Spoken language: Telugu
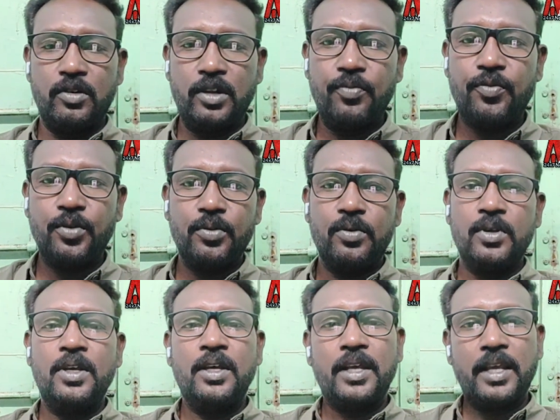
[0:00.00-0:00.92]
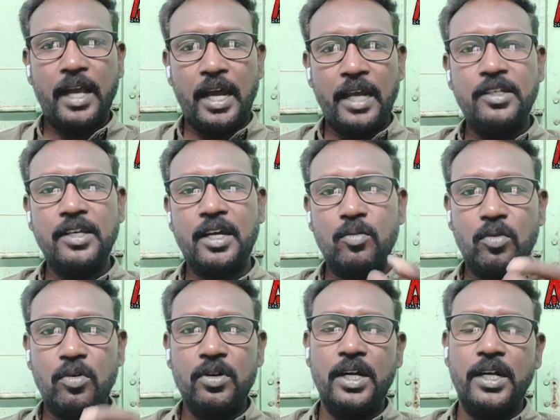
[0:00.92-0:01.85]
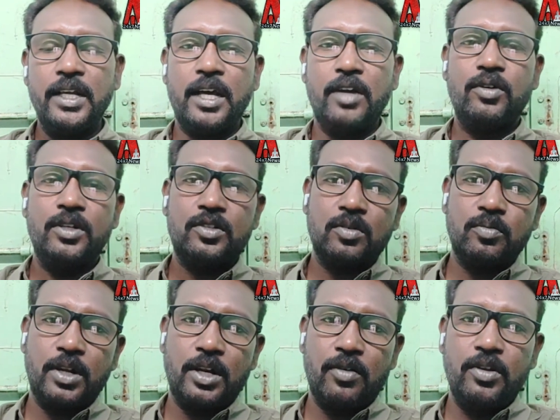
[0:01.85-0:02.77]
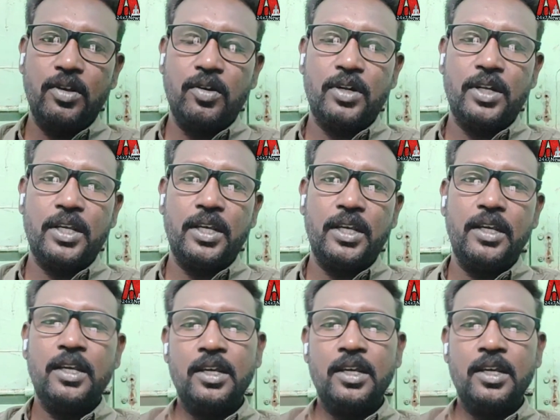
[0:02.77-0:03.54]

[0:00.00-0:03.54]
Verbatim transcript: గిఫ్ట్ కానీ జగన్మోహన్ రెడ్డి గారు డిసెంబర్ ఇరవై ఒకటికి